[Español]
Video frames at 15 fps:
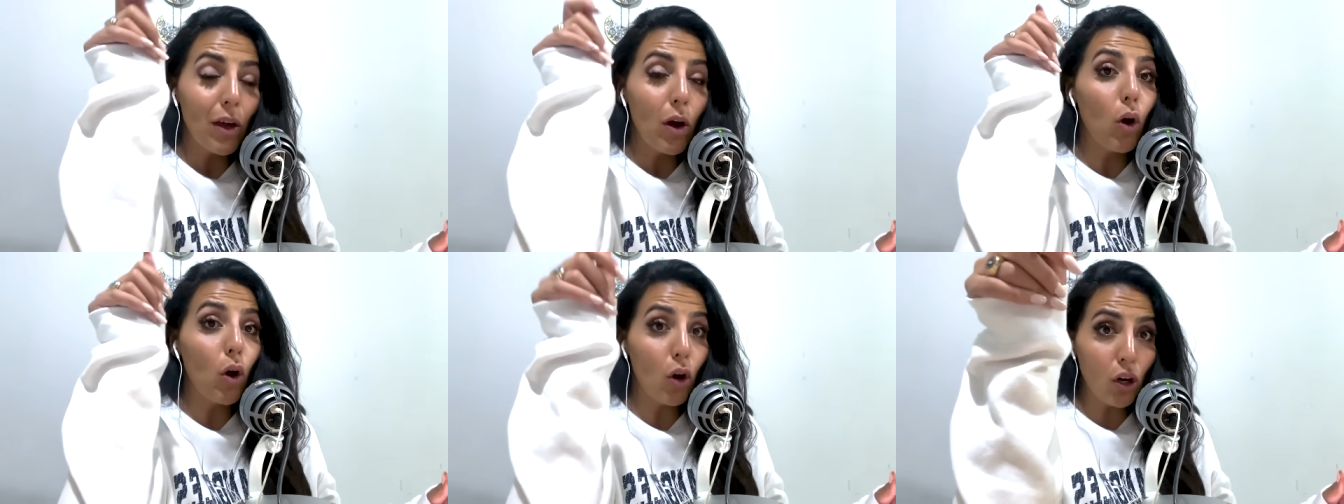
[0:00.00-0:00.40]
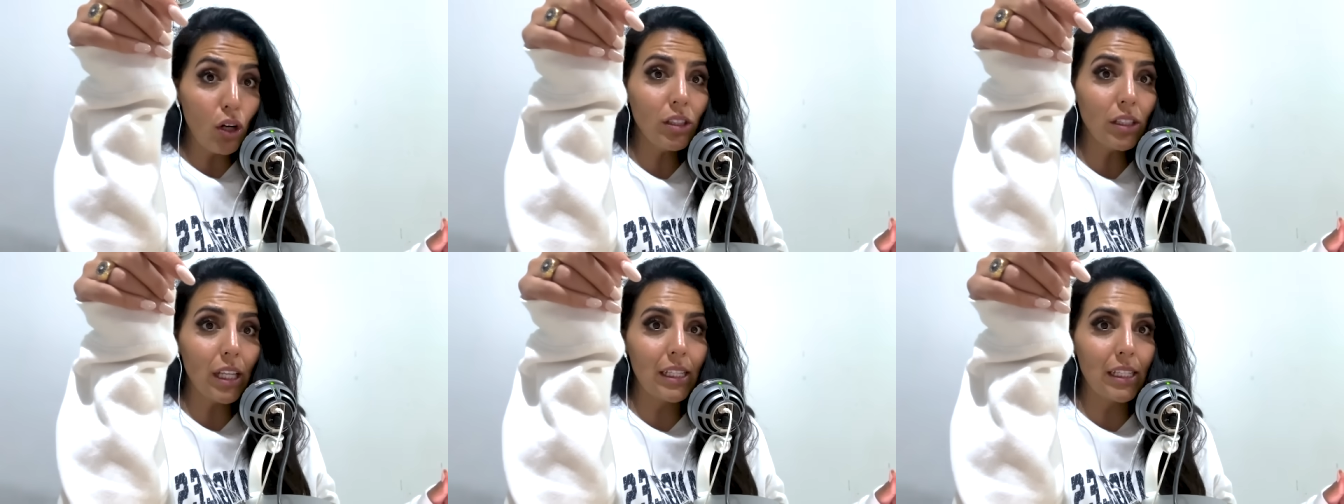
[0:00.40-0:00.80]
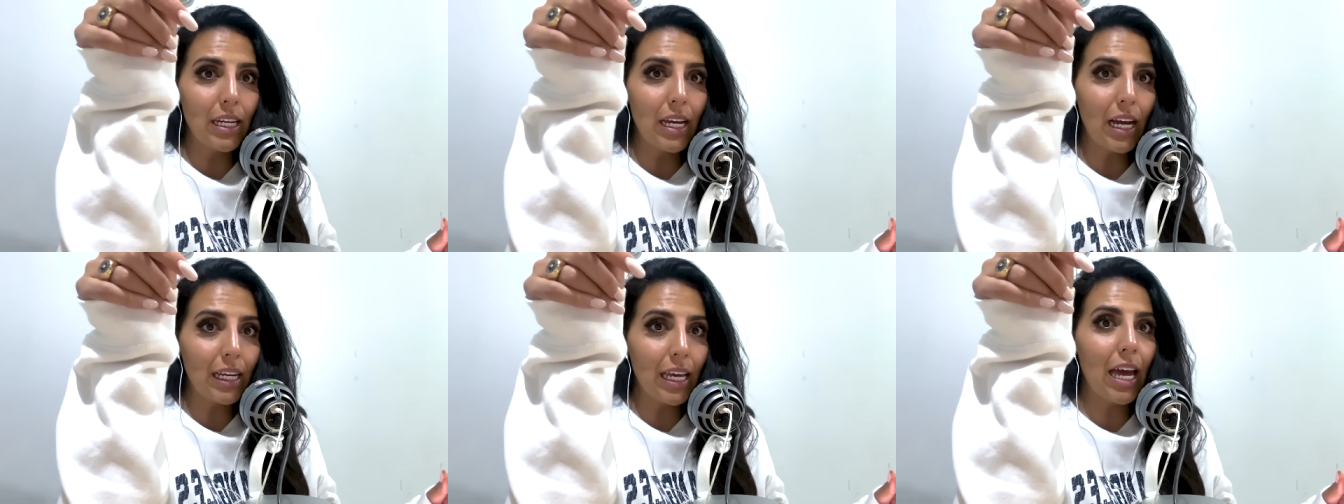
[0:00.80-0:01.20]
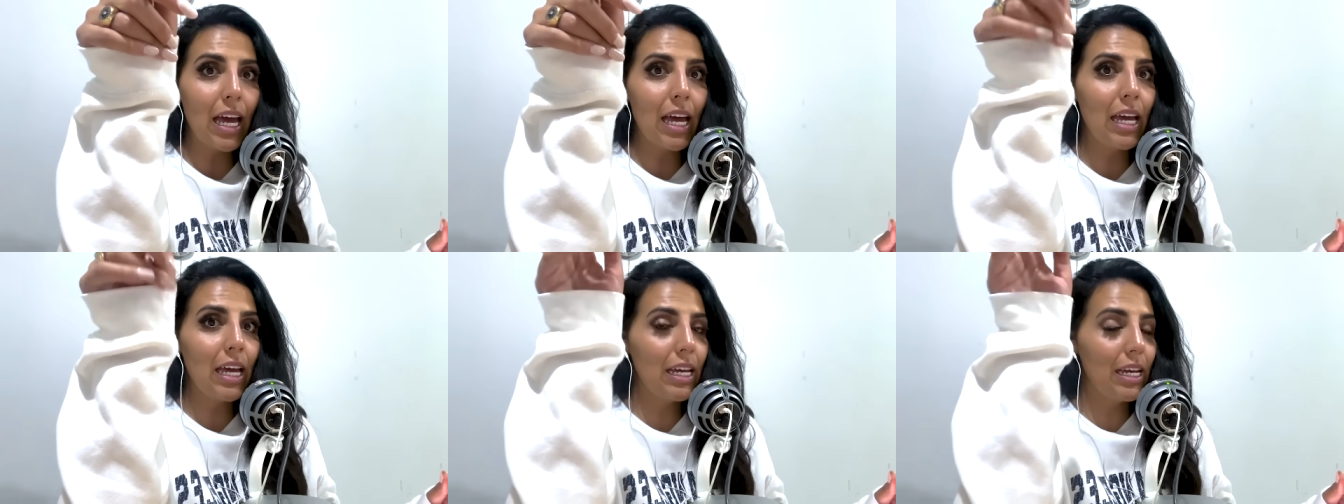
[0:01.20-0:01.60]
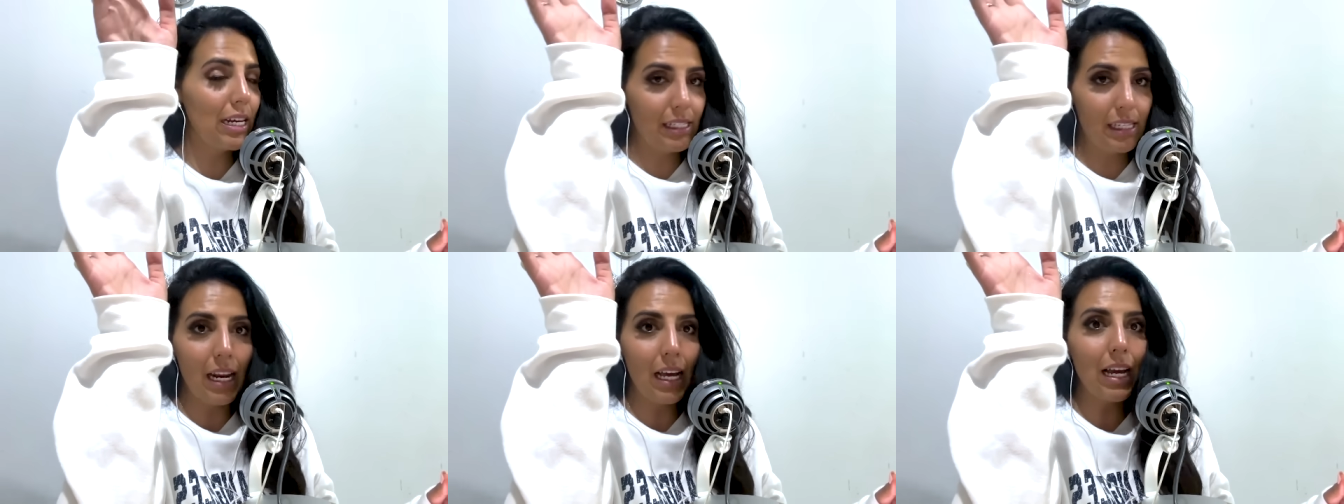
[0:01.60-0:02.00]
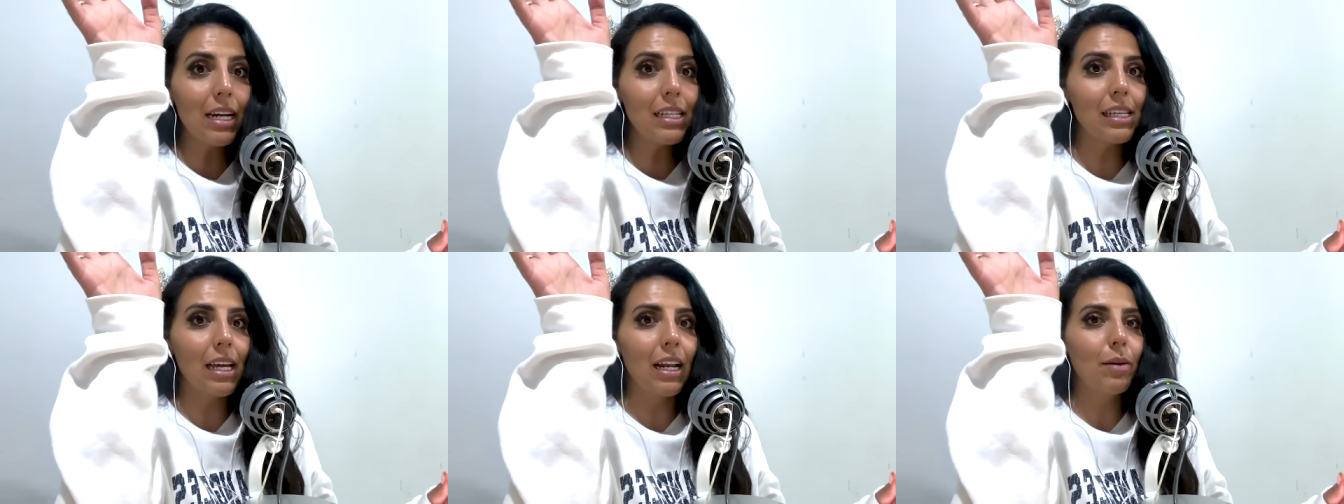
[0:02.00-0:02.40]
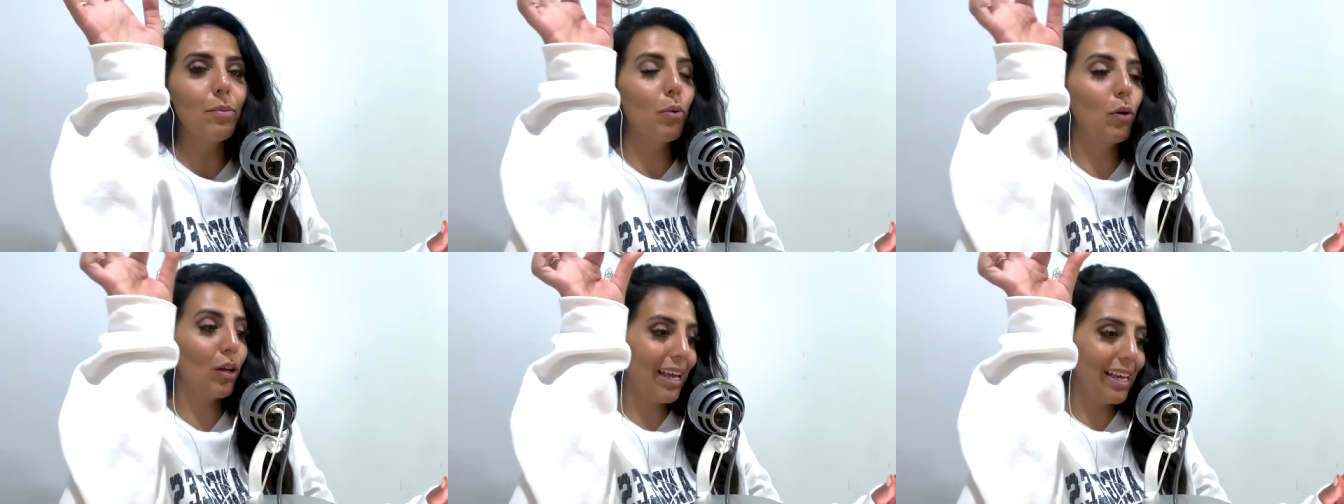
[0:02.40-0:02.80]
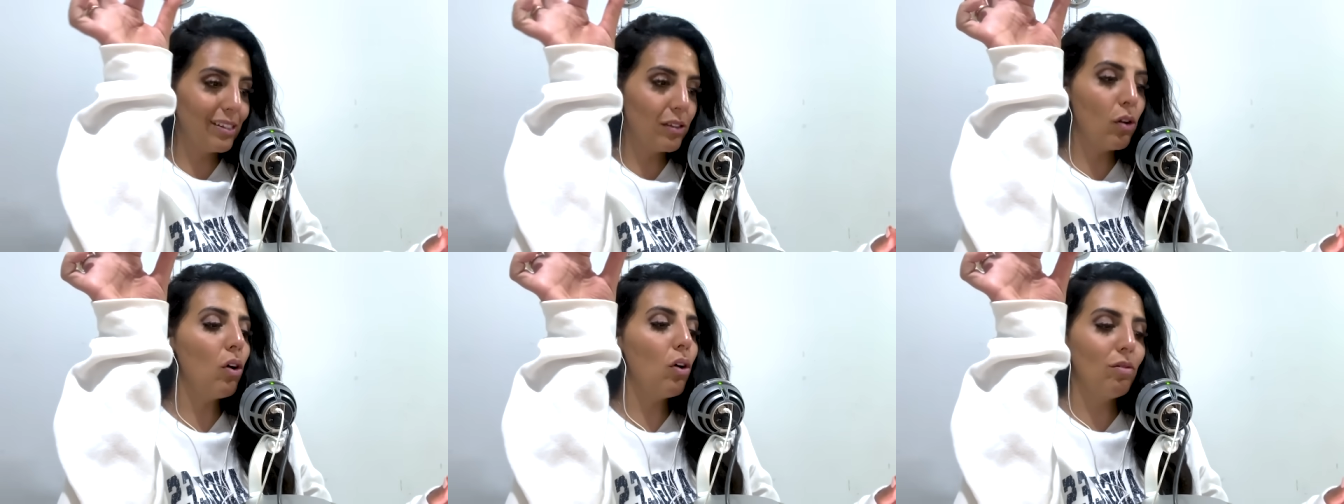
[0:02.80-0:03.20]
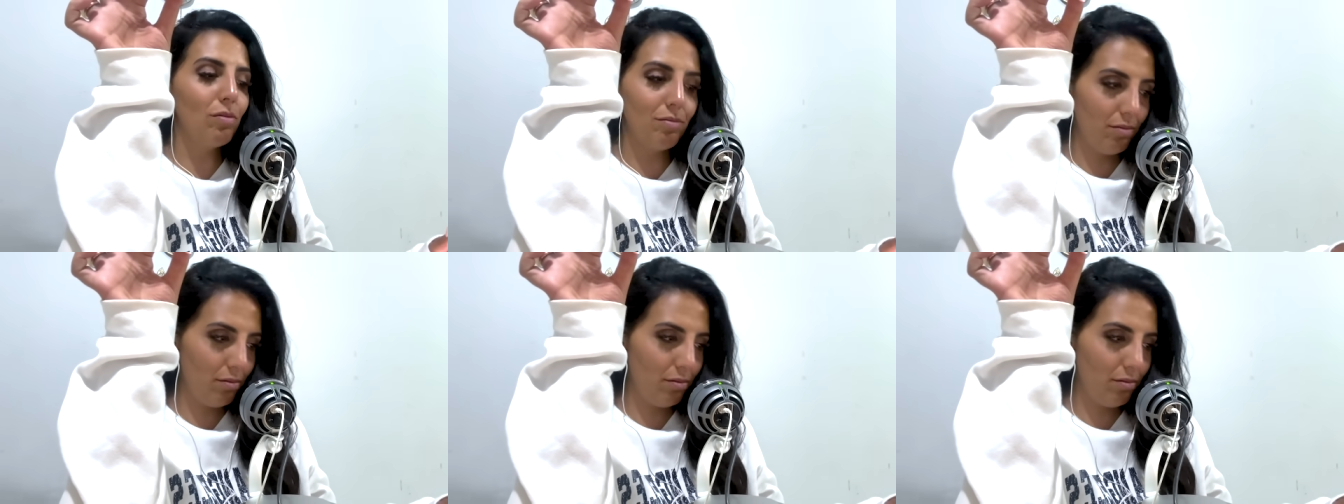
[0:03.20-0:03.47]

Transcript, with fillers: o tendría que irse a la cárcel, porque esto